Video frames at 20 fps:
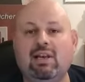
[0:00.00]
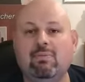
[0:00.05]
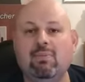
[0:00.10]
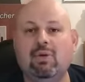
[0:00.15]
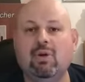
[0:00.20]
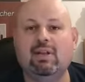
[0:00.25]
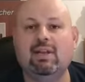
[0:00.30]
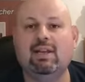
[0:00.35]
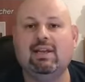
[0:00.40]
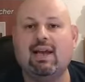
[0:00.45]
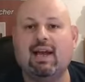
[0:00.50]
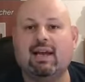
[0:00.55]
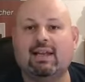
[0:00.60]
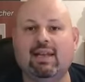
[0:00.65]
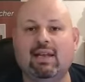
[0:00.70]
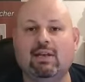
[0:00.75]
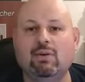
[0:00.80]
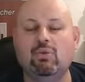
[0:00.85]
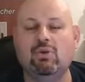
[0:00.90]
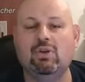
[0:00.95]
Möglichkeiten,
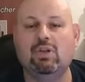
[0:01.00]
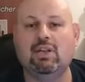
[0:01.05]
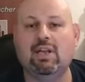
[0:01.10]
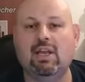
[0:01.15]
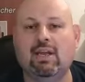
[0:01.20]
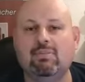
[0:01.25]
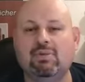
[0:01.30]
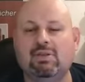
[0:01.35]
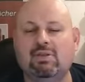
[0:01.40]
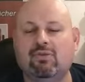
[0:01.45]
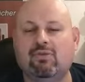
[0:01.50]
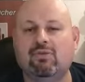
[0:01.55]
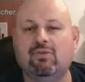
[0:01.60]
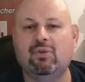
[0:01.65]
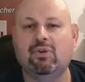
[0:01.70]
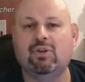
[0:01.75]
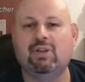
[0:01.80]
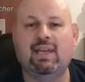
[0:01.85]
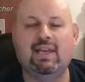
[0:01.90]
ein Unternehmen zu führen,